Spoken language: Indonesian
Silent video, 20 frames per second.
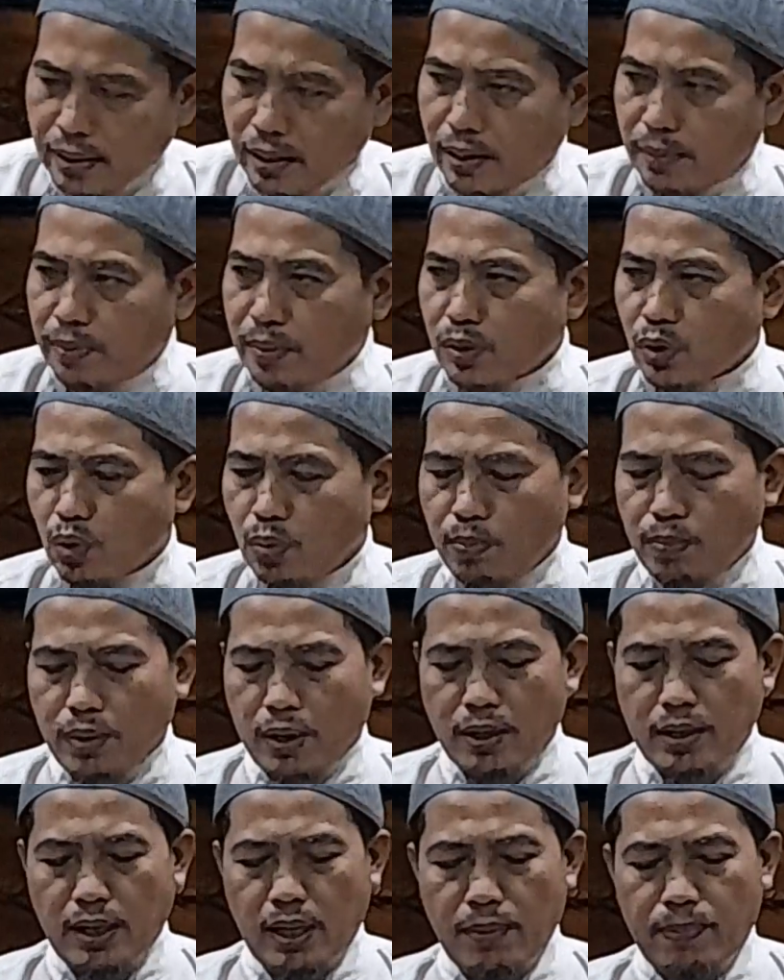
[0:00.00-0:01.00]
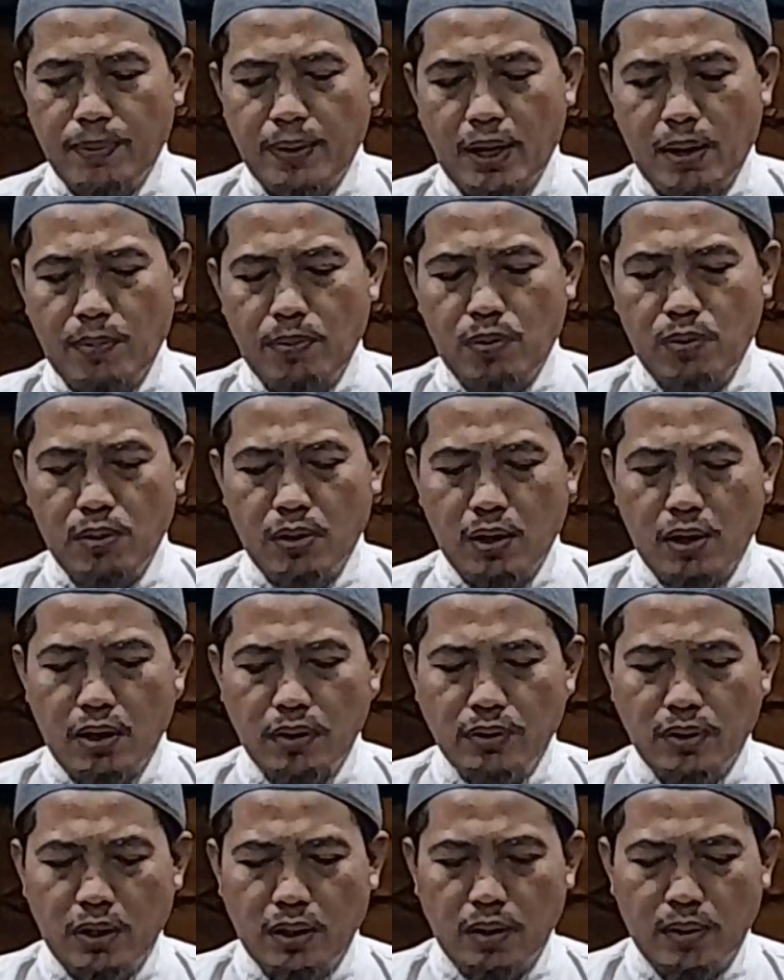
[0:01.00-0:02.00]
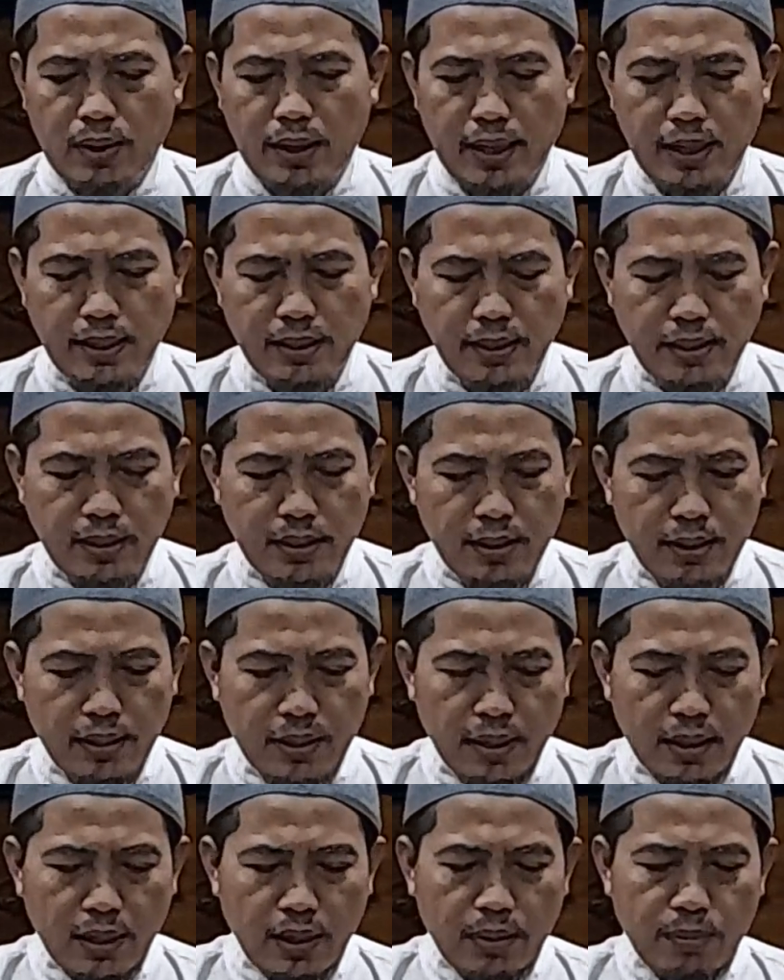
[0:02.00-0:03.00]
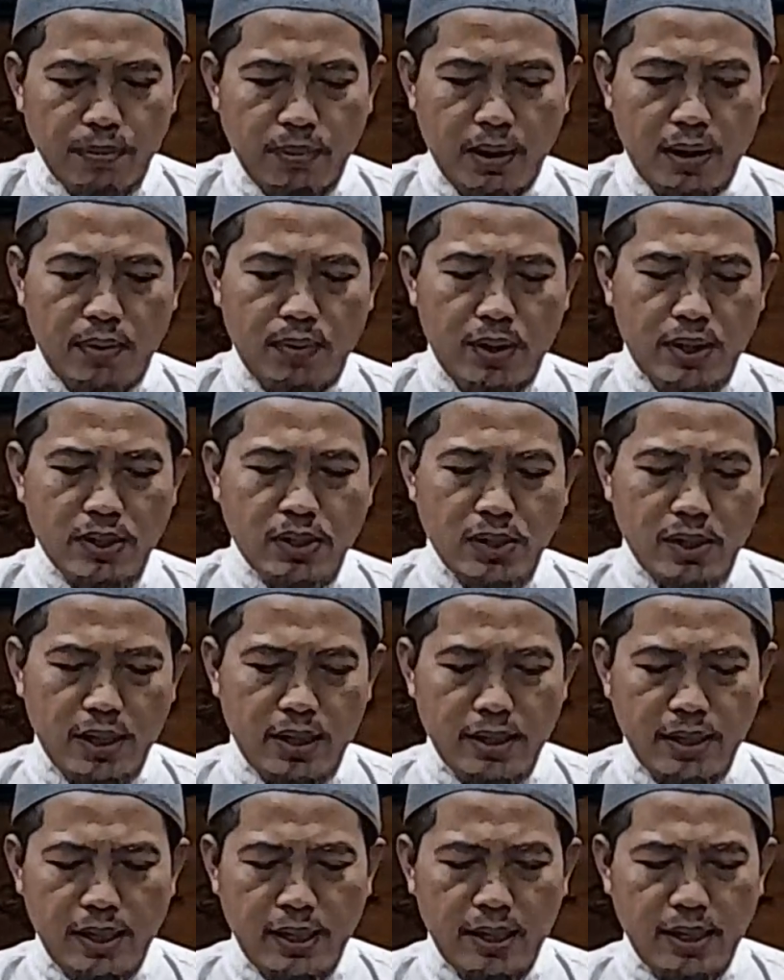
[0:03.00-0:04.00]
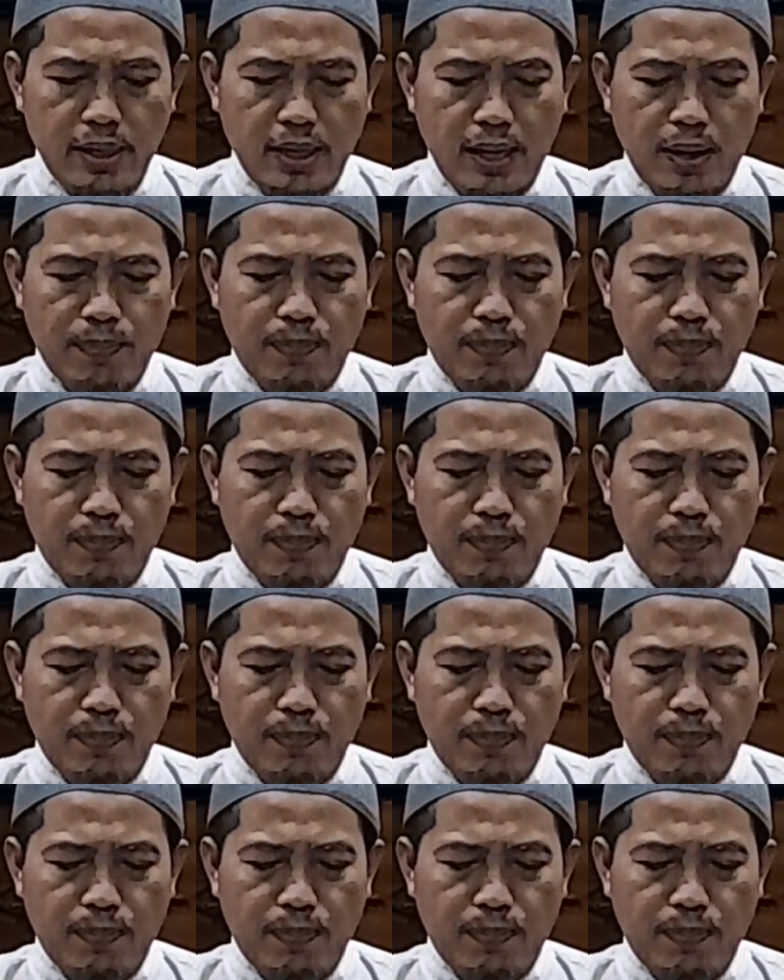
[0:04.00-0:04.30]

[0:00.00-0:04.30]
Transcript: yang bersumber daripada Abu Hurairah radhiyallahu an bahwasanya